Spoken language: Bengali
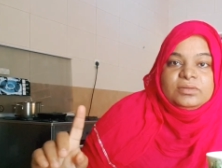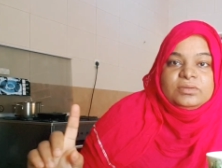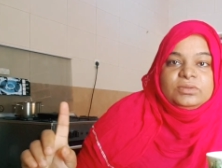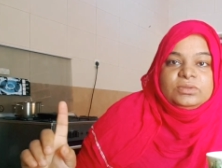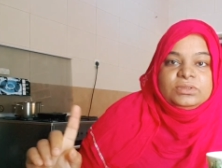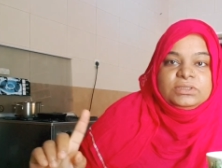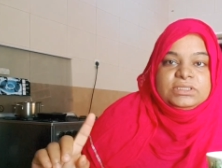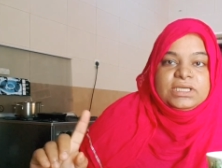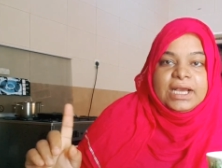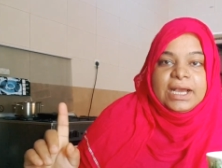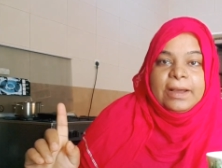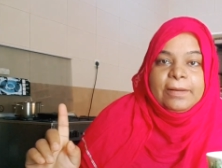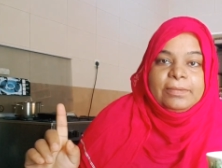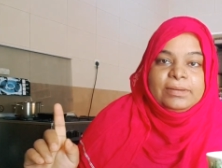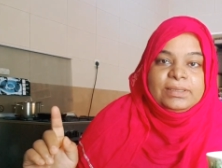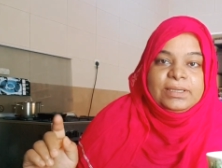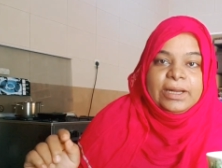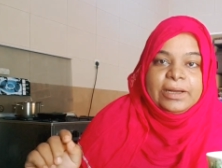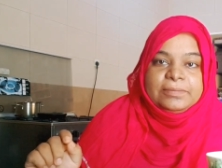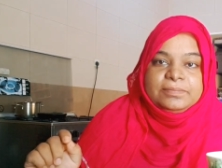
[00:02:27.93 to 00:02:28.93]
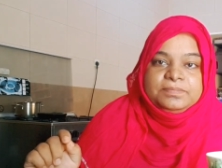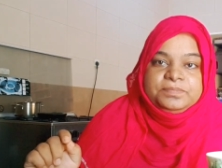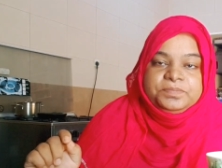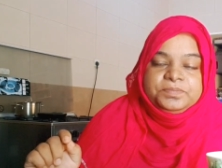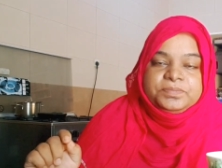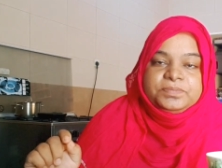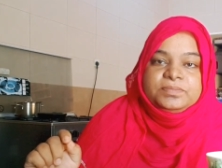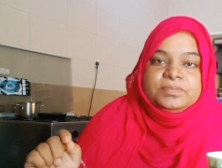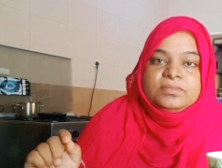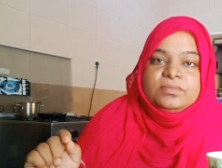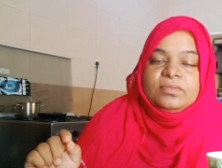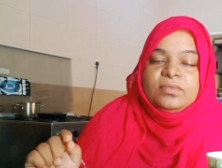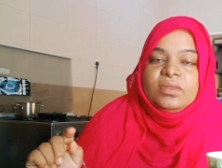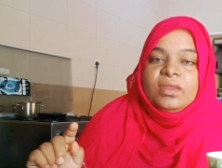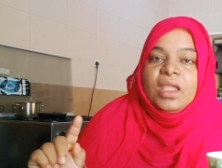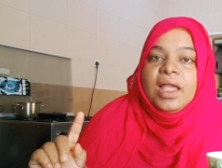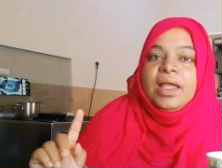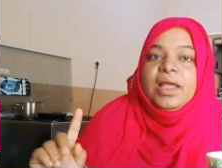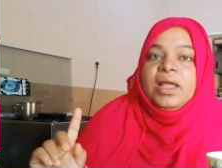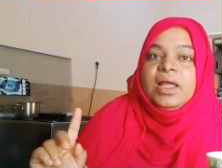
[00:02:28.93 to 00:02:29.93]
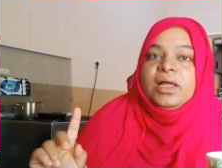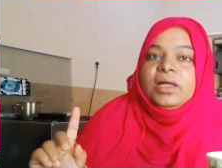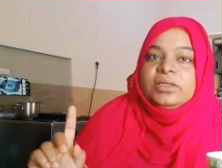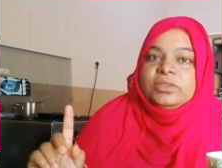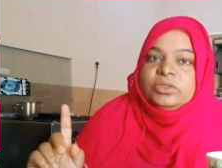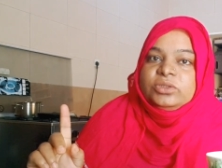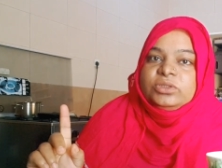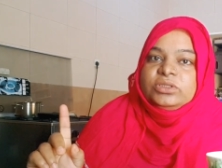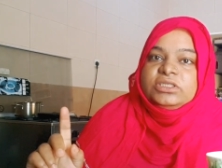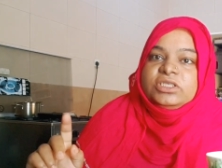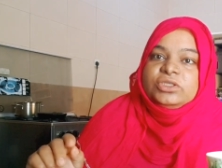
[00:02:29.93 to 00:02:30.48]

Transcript: দুধ চা খাবেন না দুধ